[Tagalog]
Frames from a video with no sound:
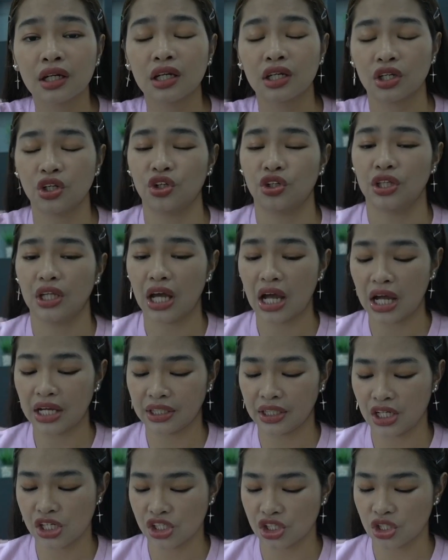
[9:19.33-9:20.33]
Yun,
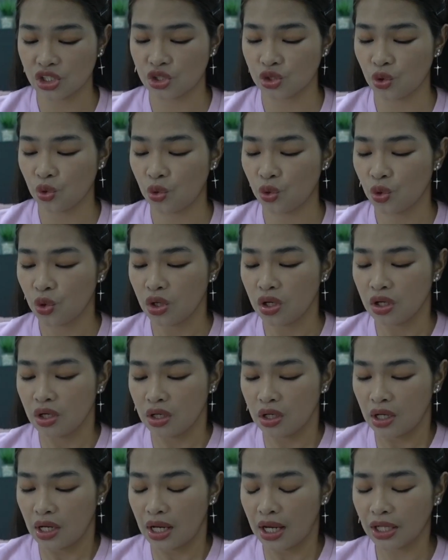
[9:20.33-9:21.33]
nakakadry siya. So,
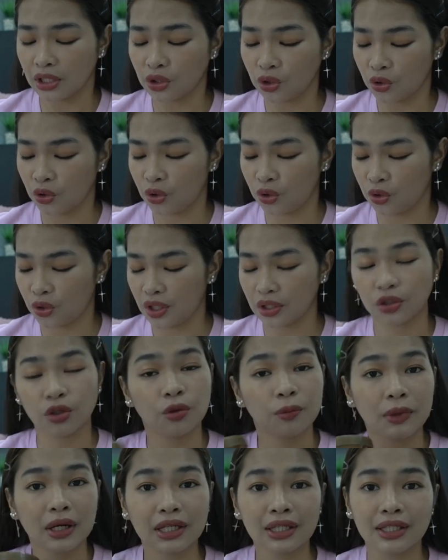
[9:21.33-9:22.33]
ito, ito
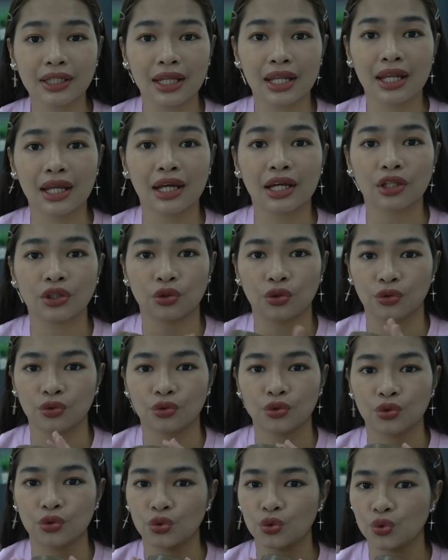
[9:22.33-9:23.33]
maganda ano talaga ito
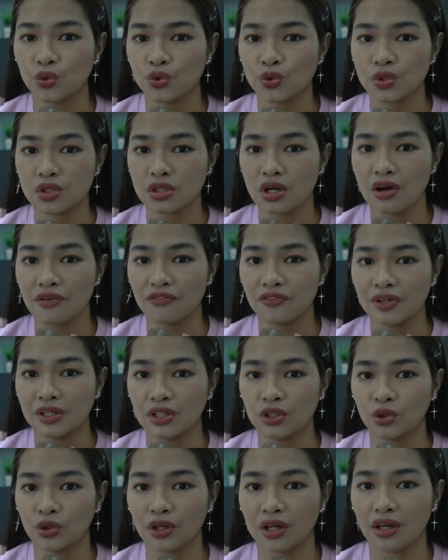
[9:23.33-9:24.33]
to soften
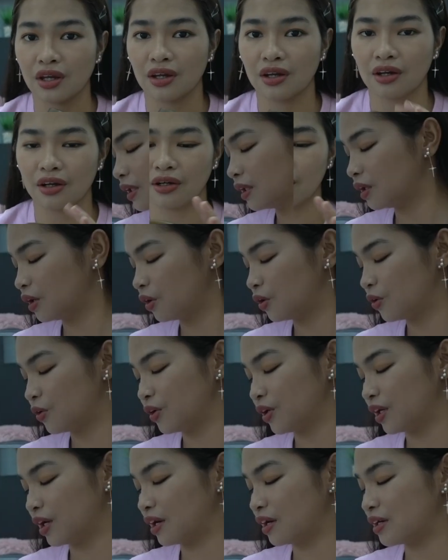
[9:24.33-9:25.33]
your hair. Meron din akong
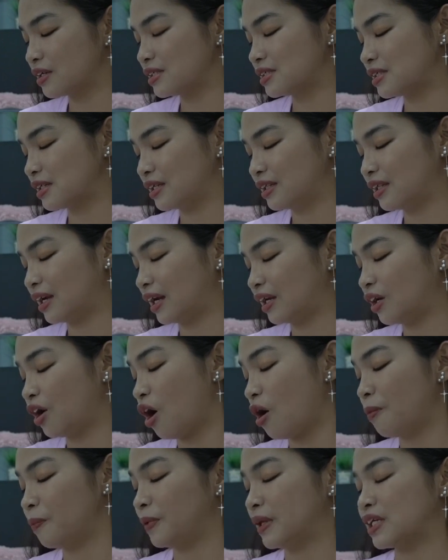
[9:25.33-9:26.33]
Garrison 9
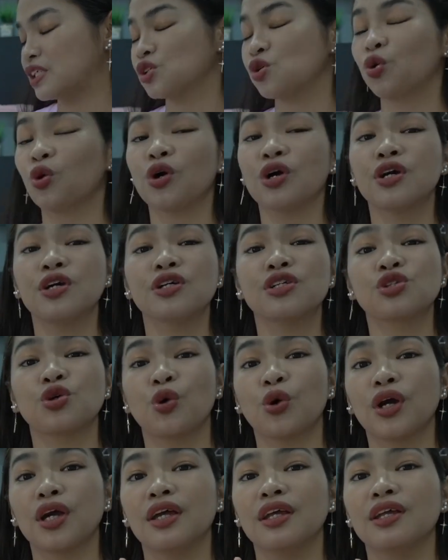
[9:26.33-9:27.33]
Complex Pores
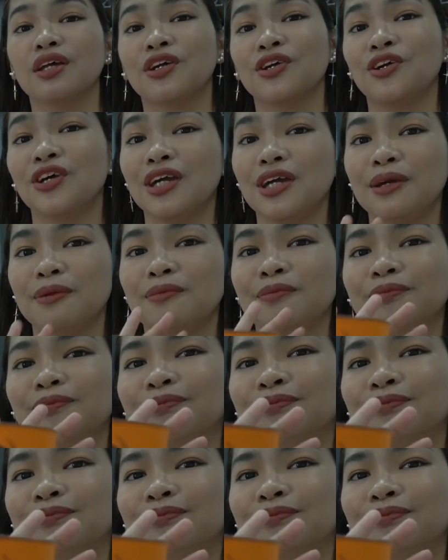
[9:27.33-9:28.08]
Oil Cream.